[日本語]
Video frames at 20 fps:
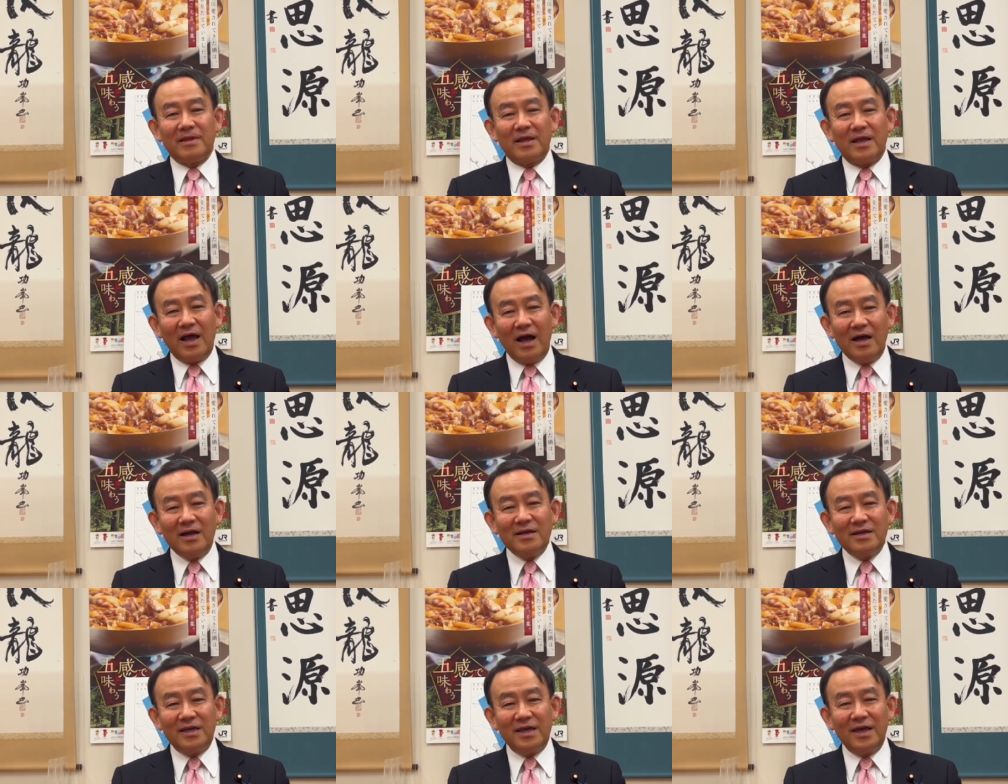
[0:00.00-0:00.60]

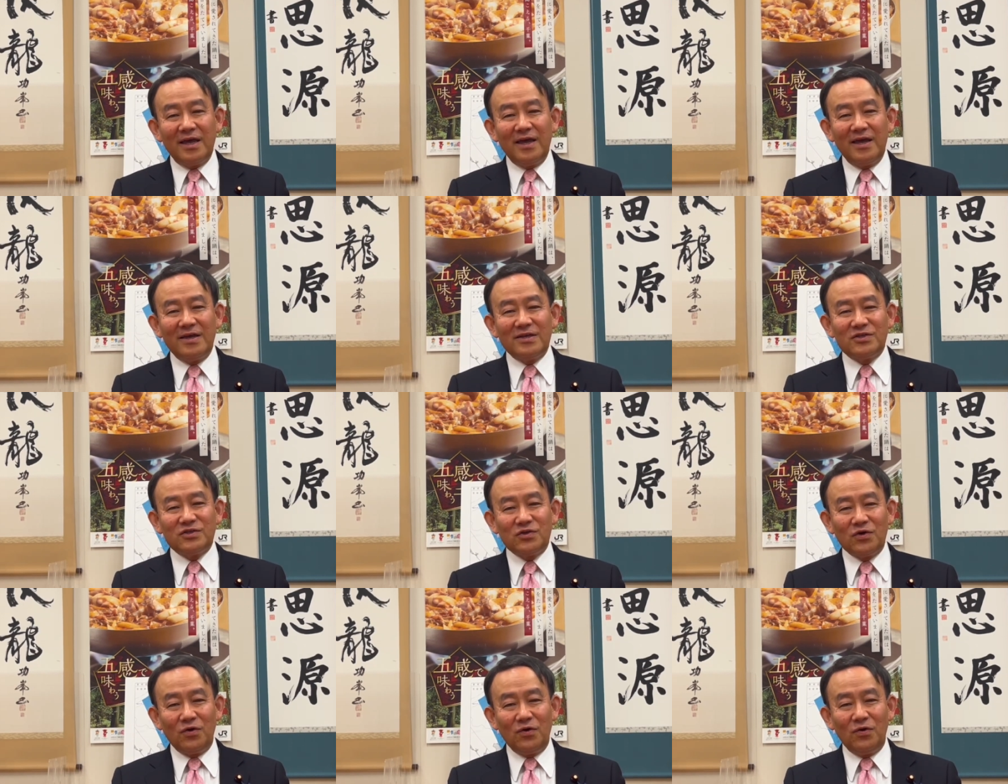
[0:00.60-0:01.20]
関係
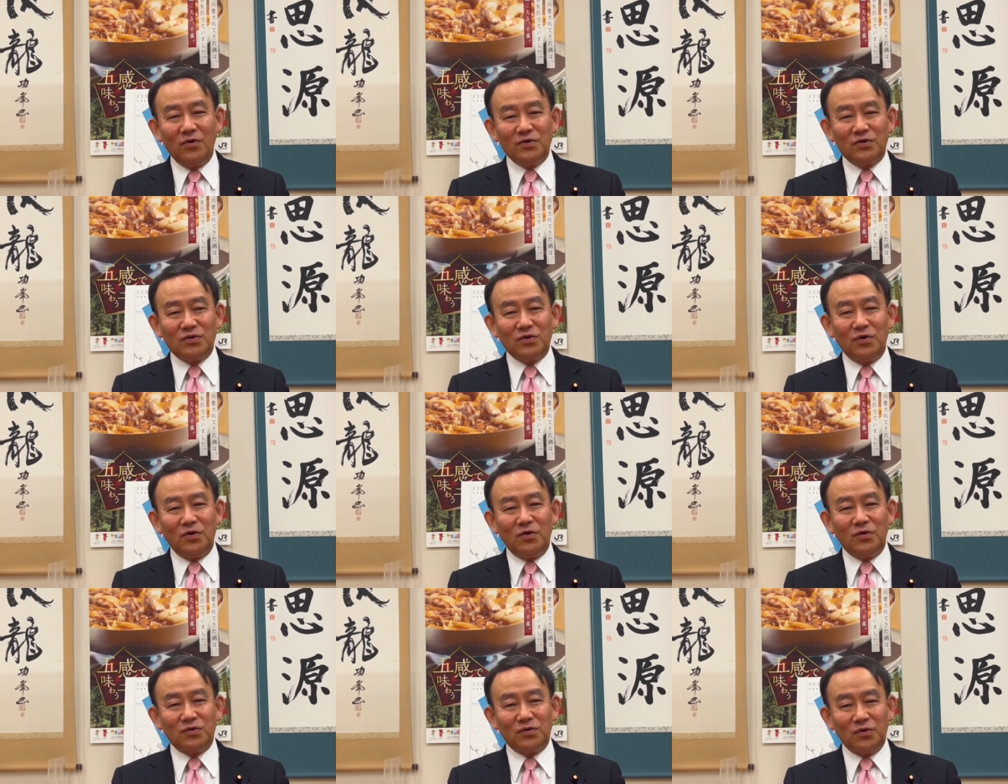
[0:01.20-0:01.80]
省
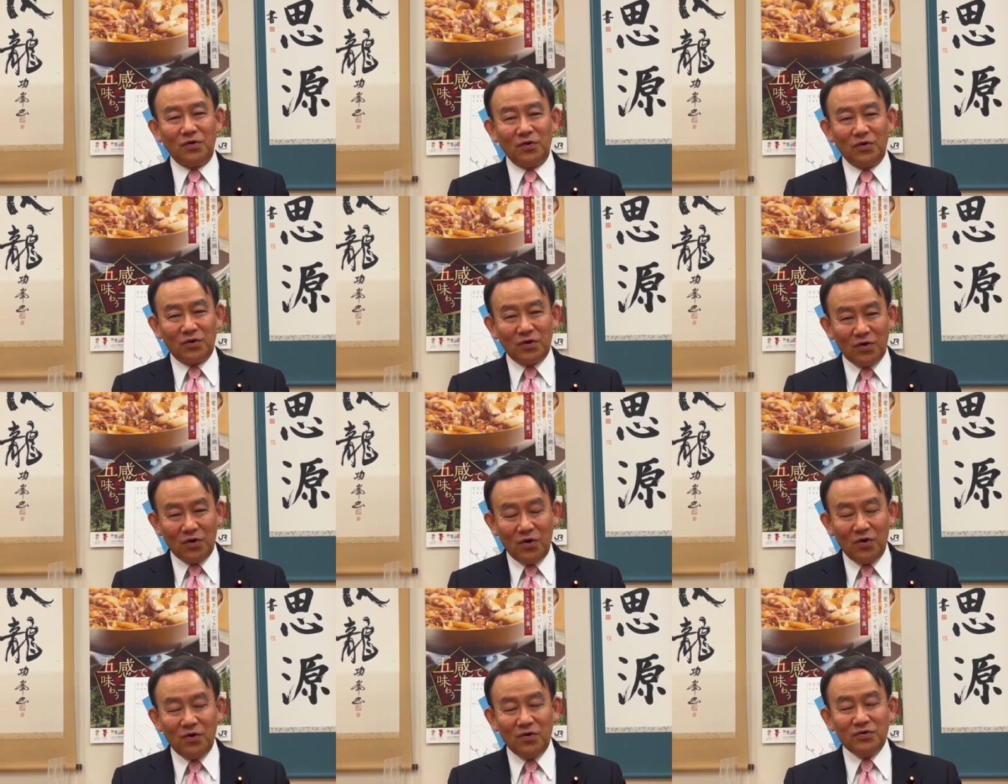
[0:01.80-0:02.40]
庁と
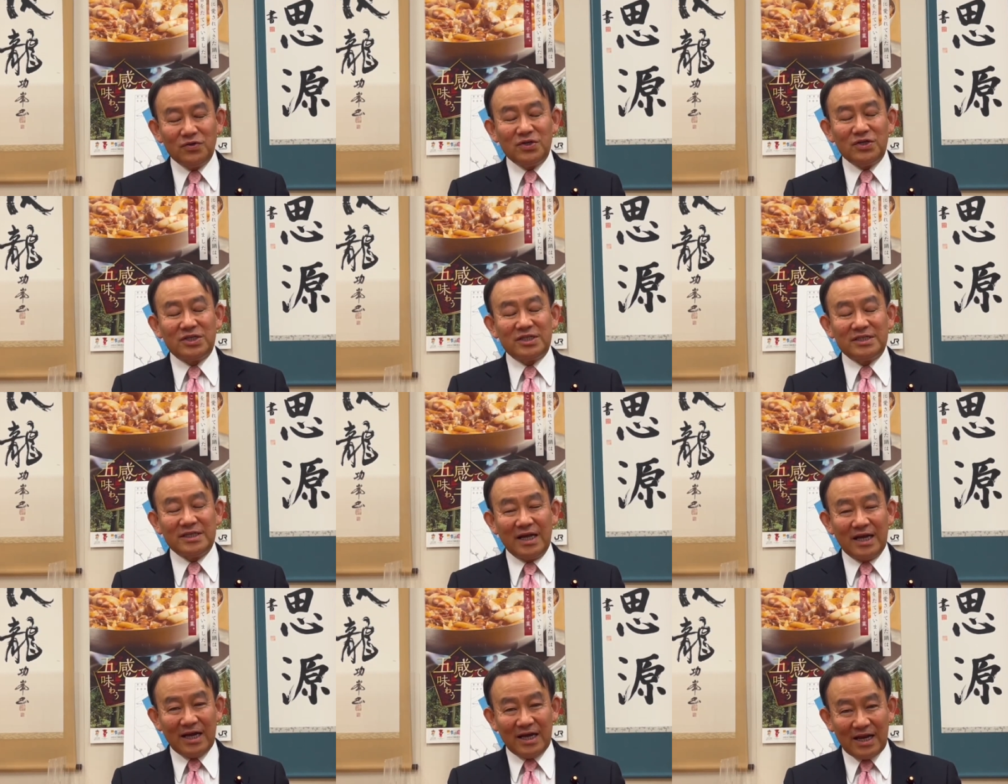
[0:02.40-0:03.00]
協議
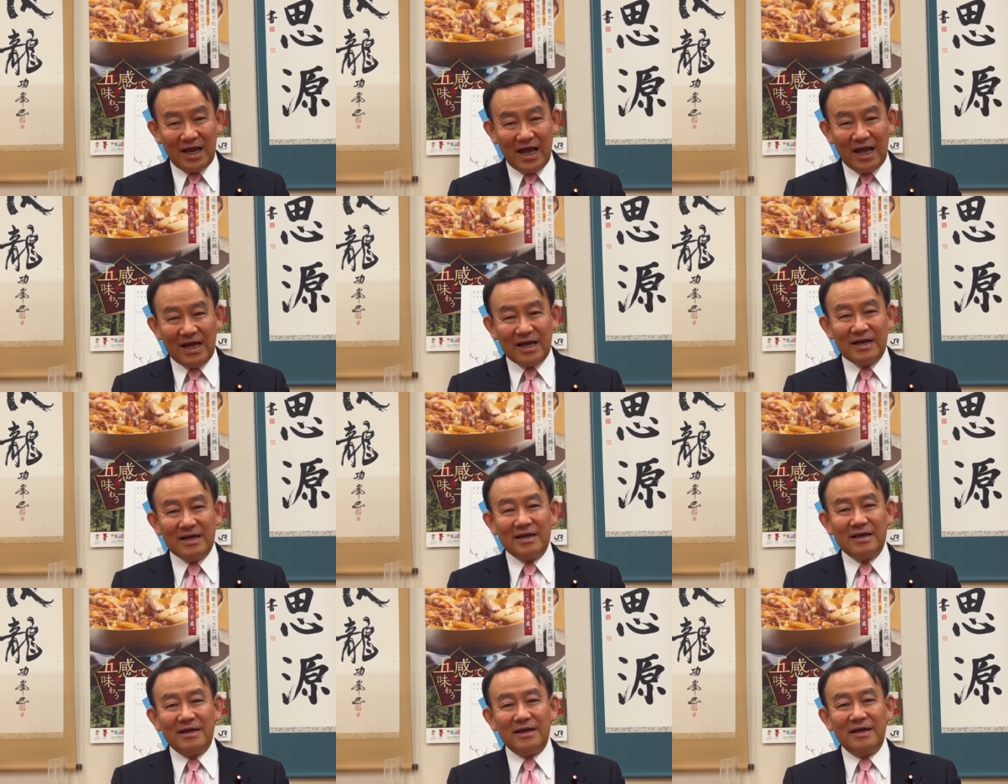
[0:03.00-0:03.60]
しなが
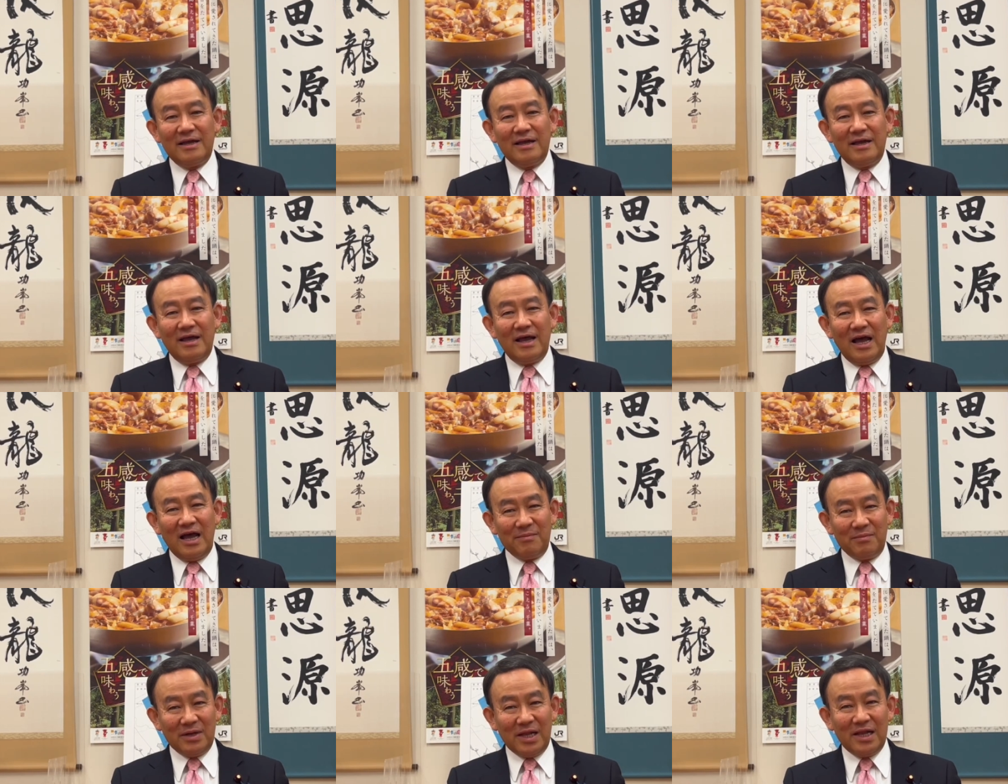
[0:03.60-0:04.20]
ら、
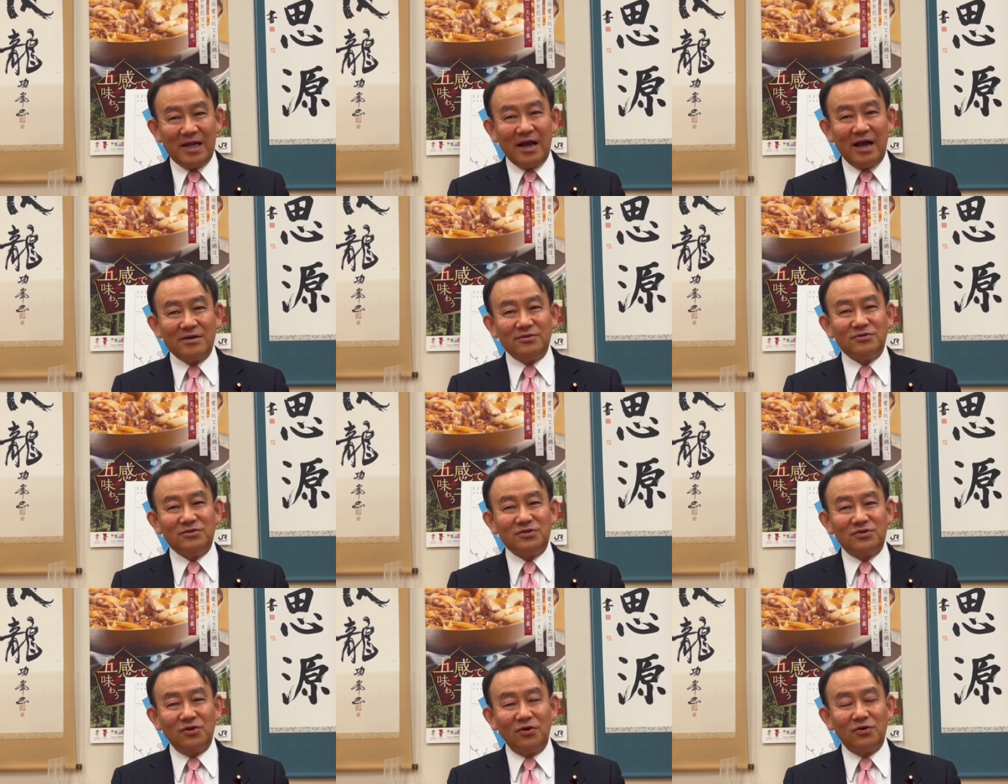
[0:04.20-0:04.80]
アメリカ
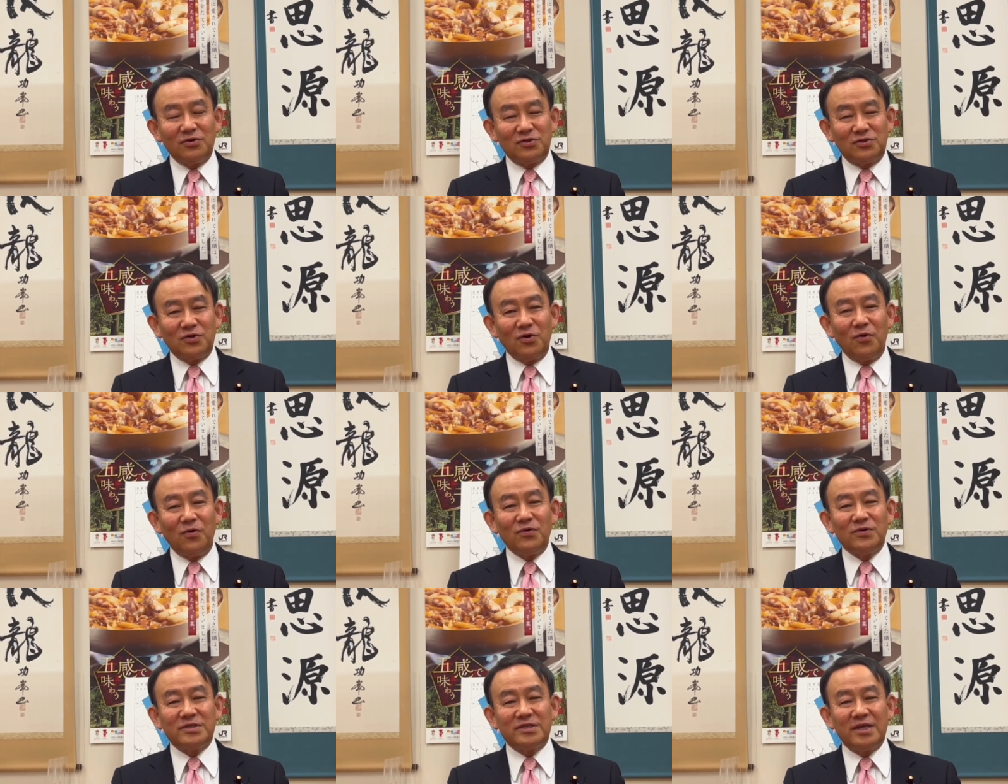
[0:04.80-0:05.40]
軍と
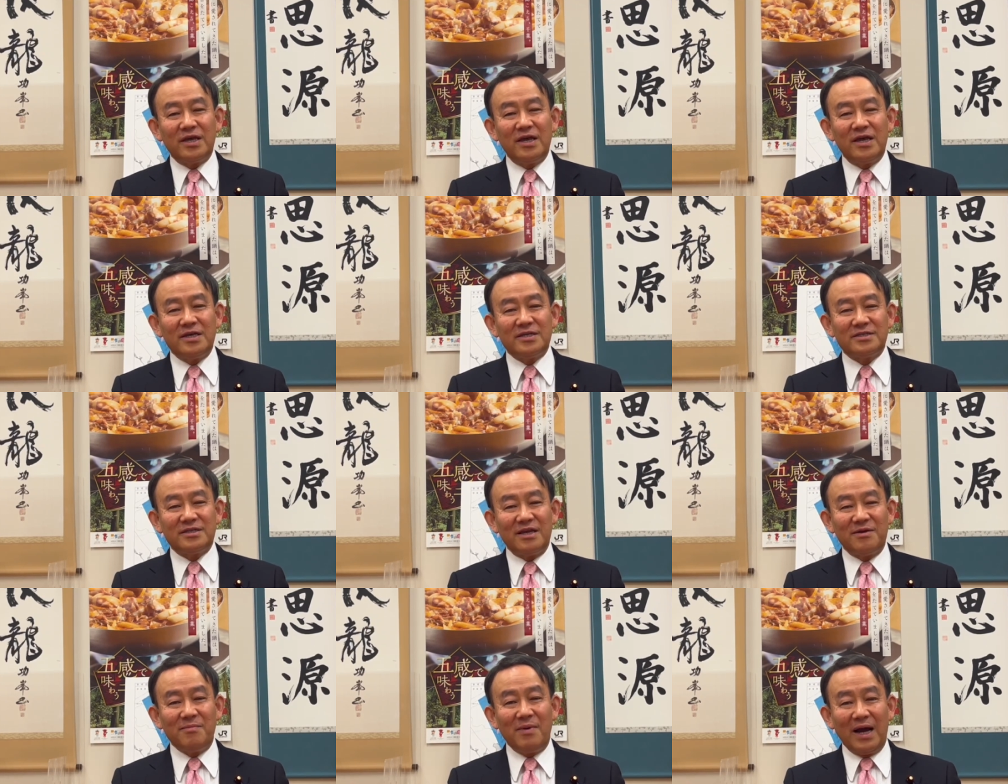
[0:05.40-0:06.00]
調整
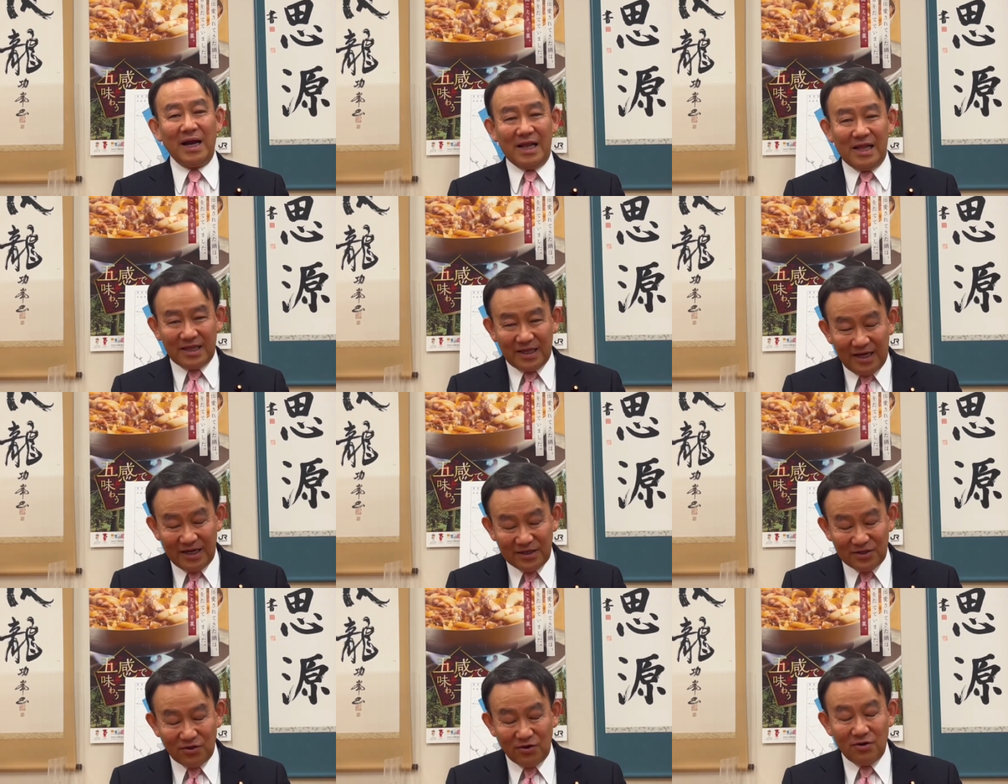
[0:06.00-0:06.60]
してまいり
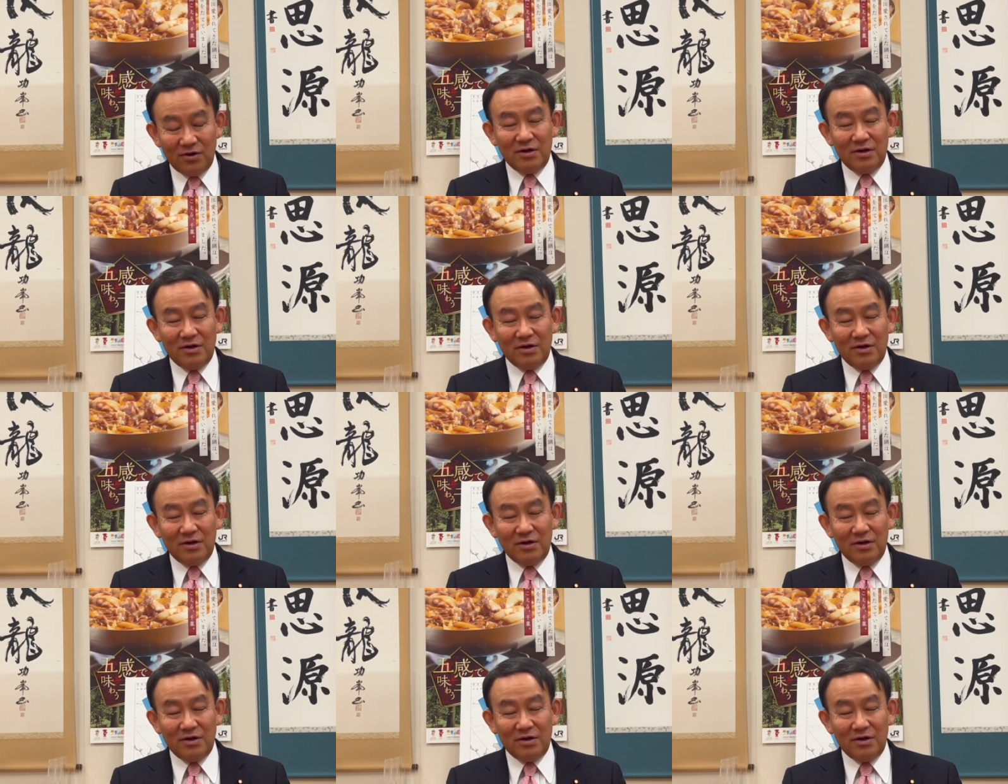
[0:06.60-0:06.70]
たいと。